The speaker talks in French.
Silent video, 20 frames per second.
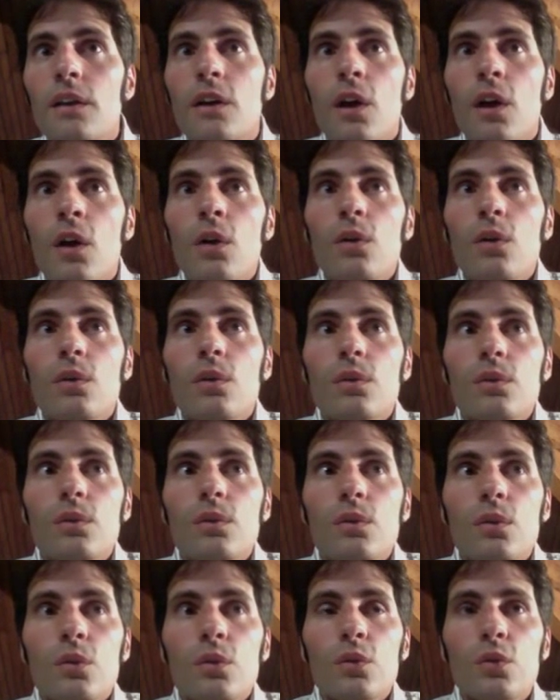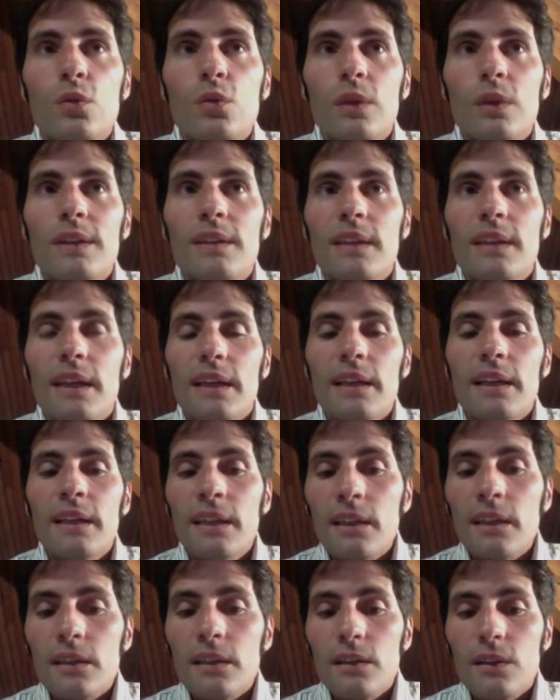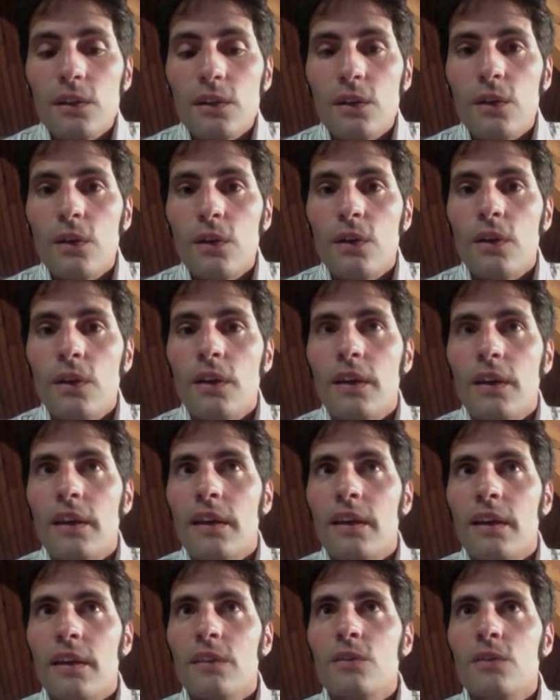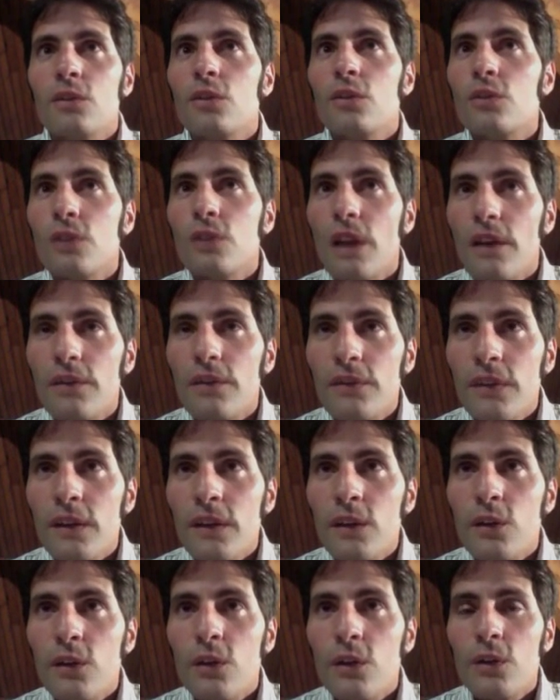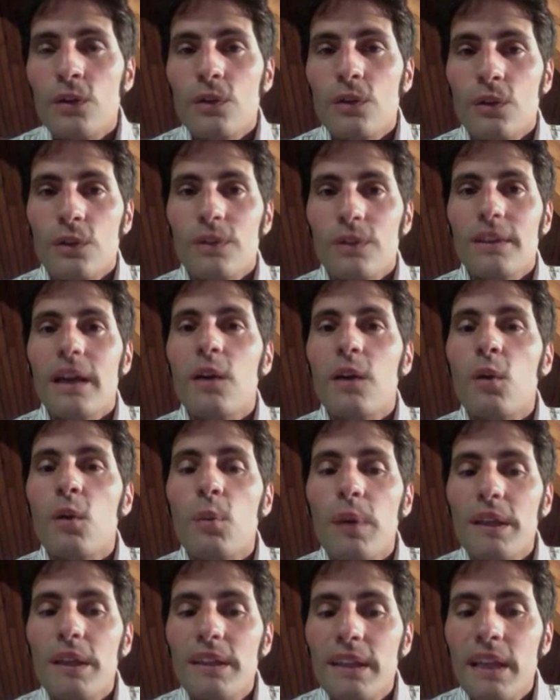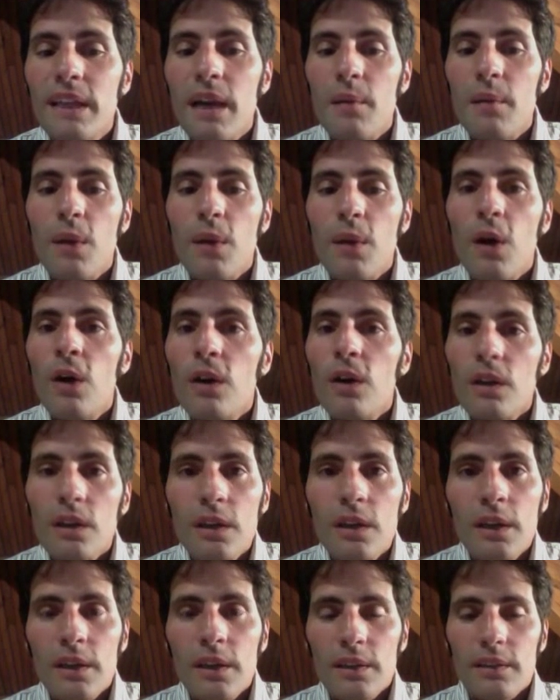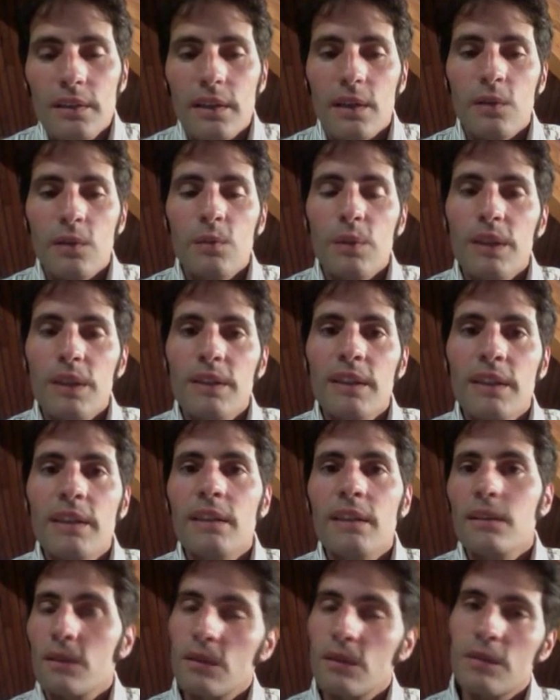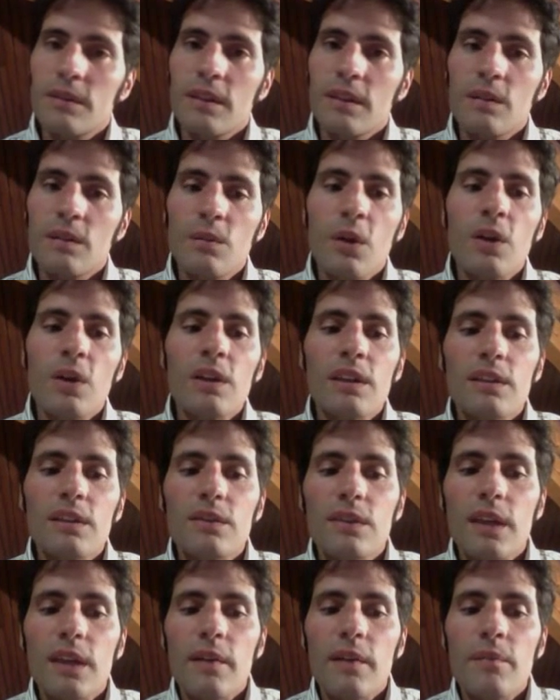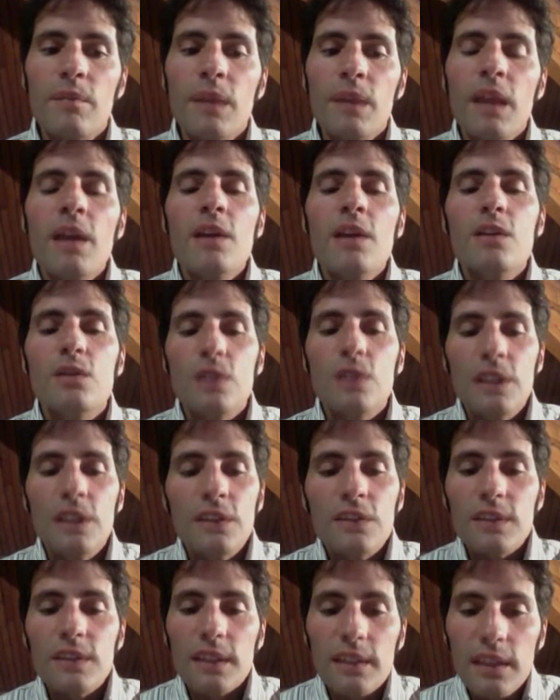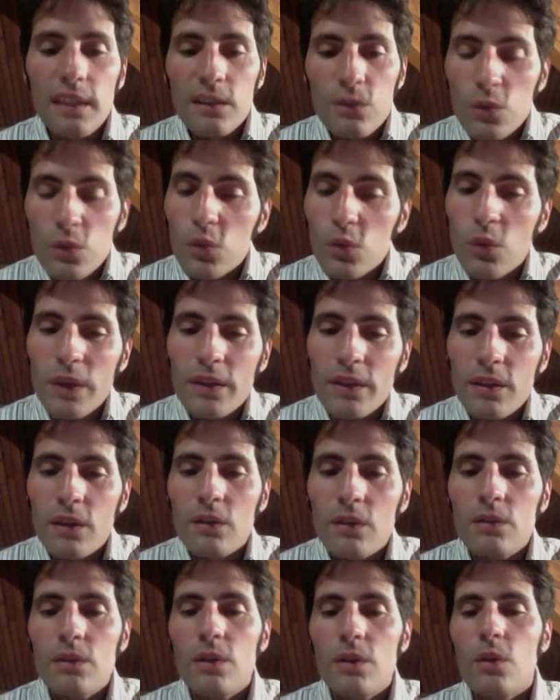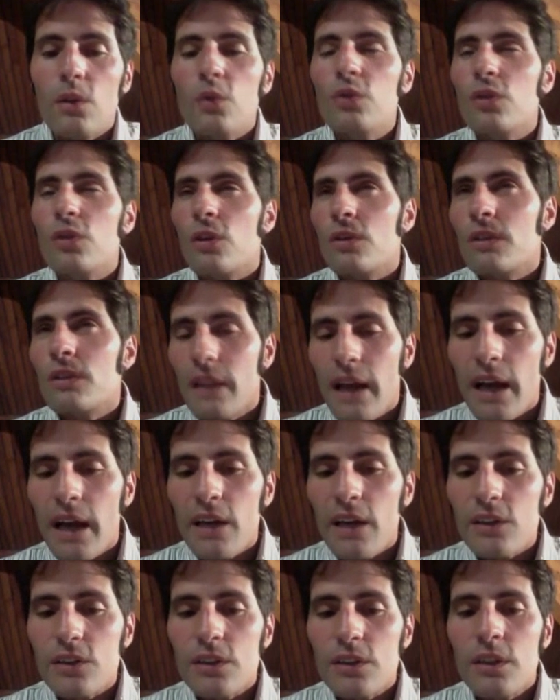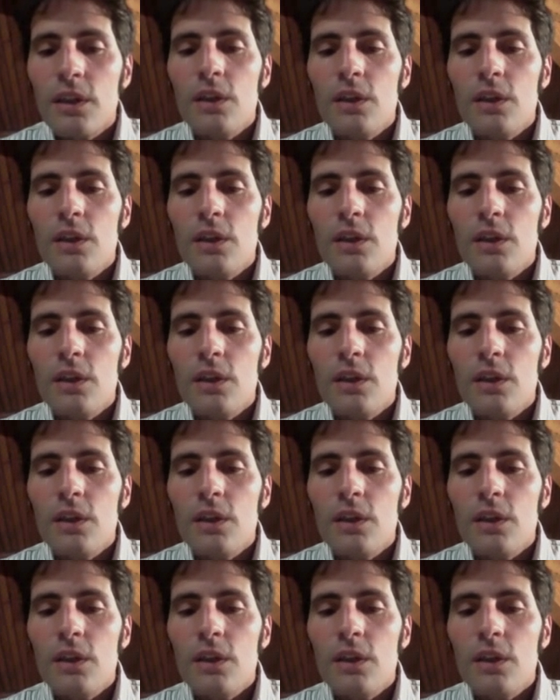Quand on souhaite guérir, qu'est-ce que cela fait que euh, d'accompagner la mort, d'accompagner cette mort qui vient ce livre s'adresse aux soignants euh, au sens large,